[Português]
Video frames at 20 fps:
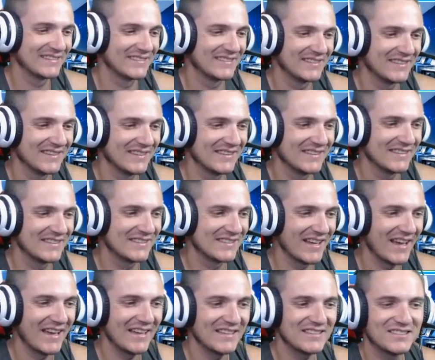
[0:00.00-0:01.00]
gente.
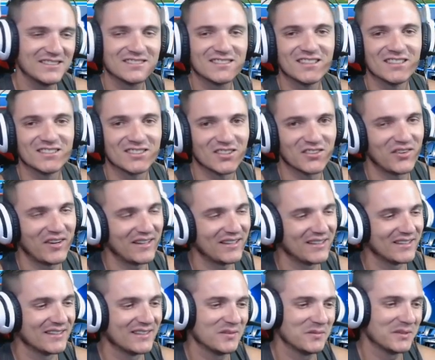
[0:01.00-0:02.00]
É disso que eu tô
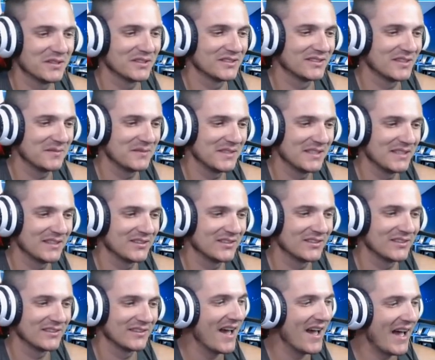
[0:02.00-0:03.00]
falando, meus
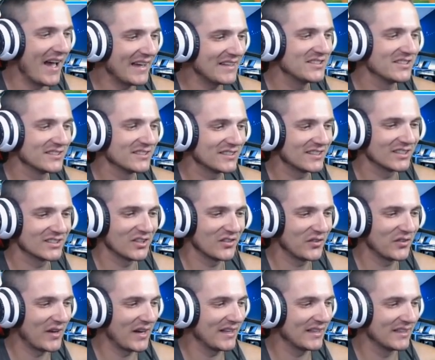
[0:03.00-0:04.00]
amigos. É disso que eu tô
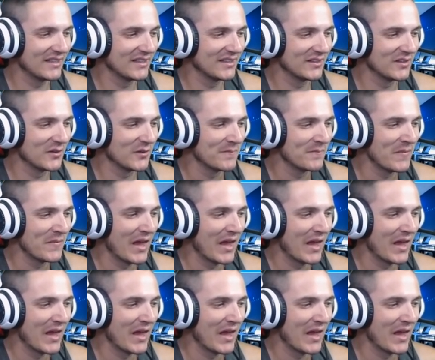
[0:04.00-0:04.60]
falando.